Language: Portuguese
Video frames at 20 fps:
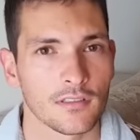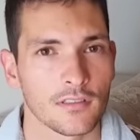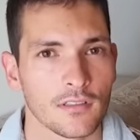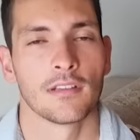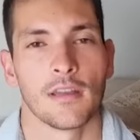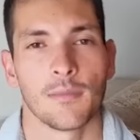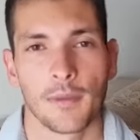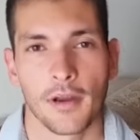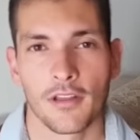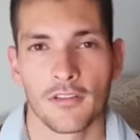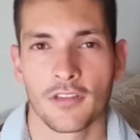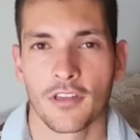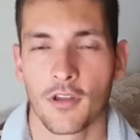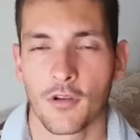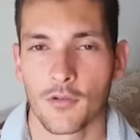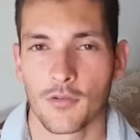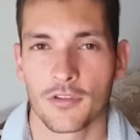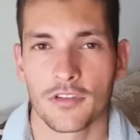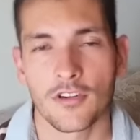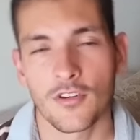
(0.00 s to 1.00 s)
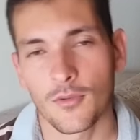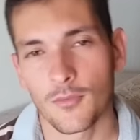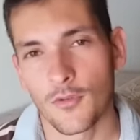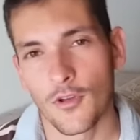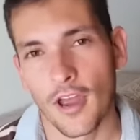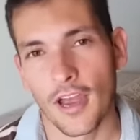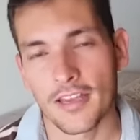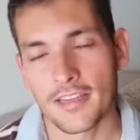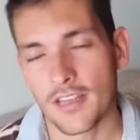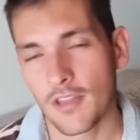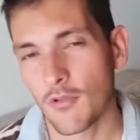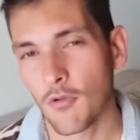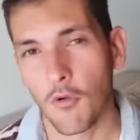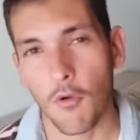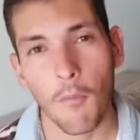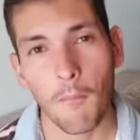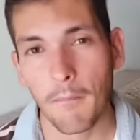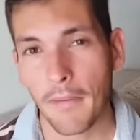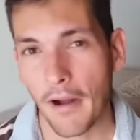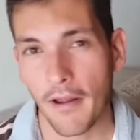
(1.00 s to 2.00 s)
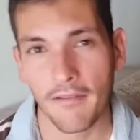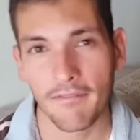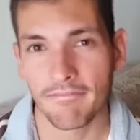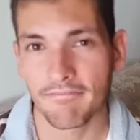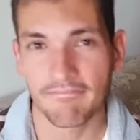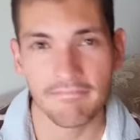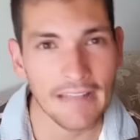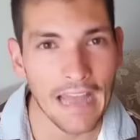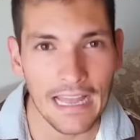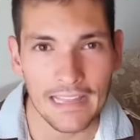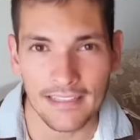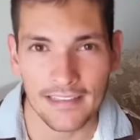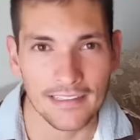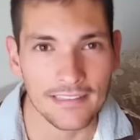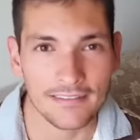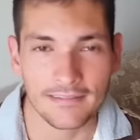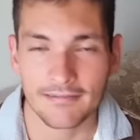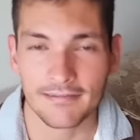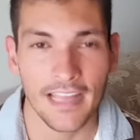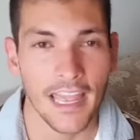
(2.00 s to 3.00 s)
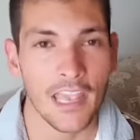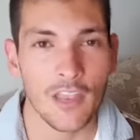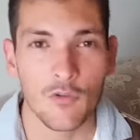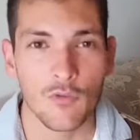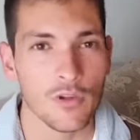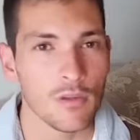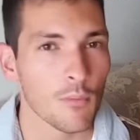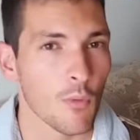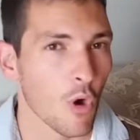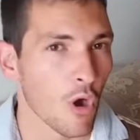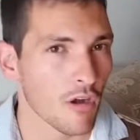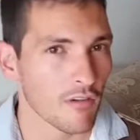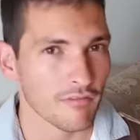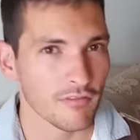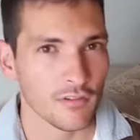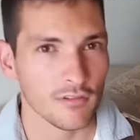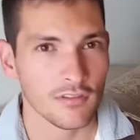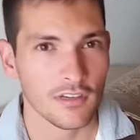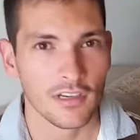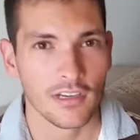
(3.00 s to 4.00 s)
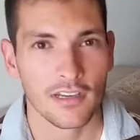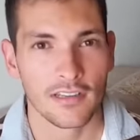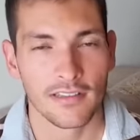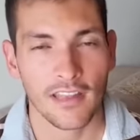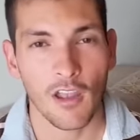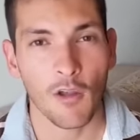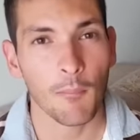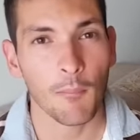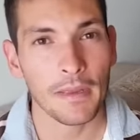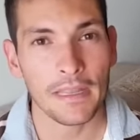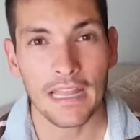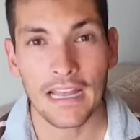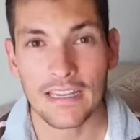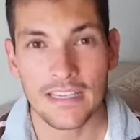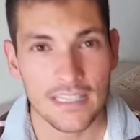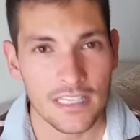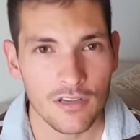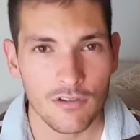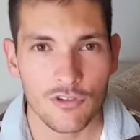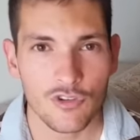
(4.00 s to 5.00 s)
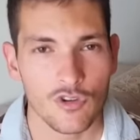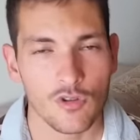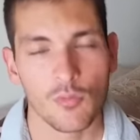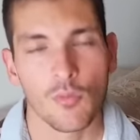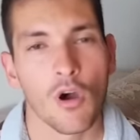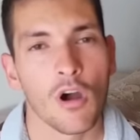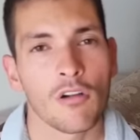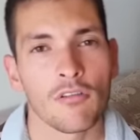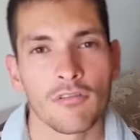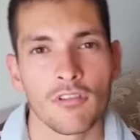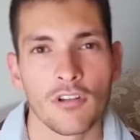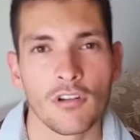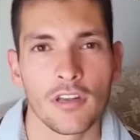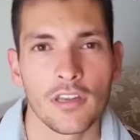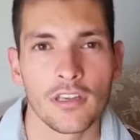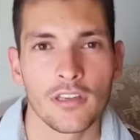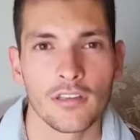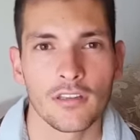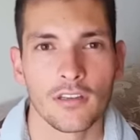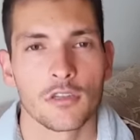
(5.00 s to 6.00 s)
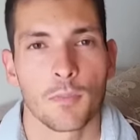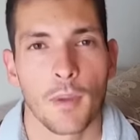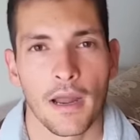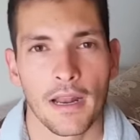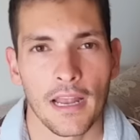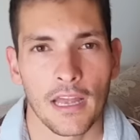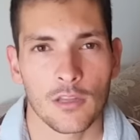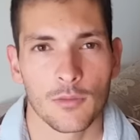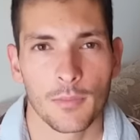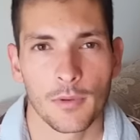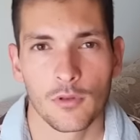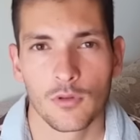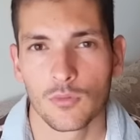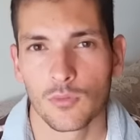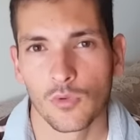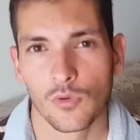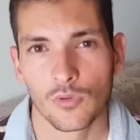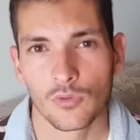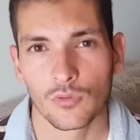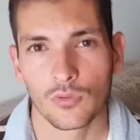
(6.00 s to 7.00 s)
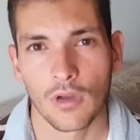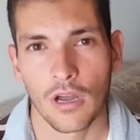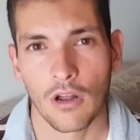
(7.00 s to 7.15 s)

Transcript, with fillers: Lembrando que com 5 mil reais você não compra nada, nenhum imóvel, nenhum pedacinho de um imóvel aí espalhado pelo mundo.